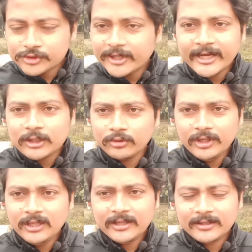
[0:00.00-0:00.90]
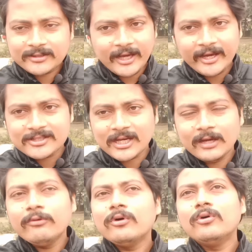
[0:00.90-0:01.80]
उसकी डेथ होनी तय है
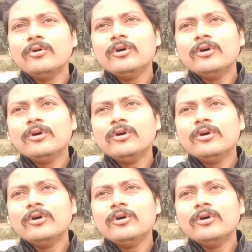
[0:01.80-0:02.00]
चाहे वो